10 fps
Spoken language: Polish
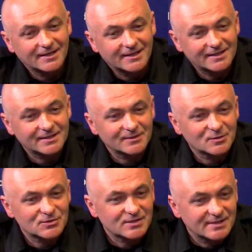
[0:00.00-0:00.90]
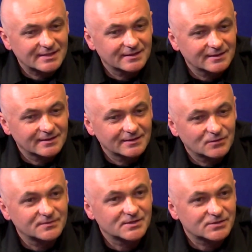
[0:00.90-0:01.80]
e, dlatego że e,
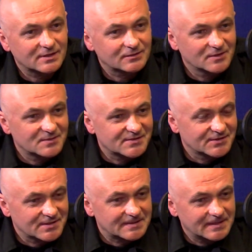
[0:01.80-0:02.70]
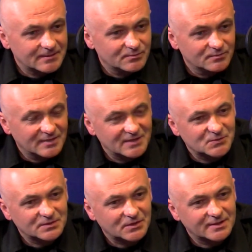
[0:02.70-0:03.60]
również ratujemy zwierzęta i
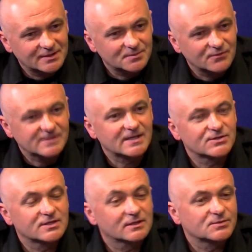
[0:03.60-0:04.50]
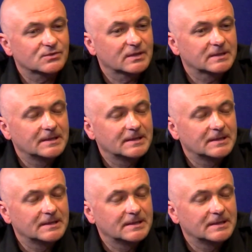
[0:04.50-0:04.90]
mieliśmy trochę nietypowych zdarzeń, jak na przykład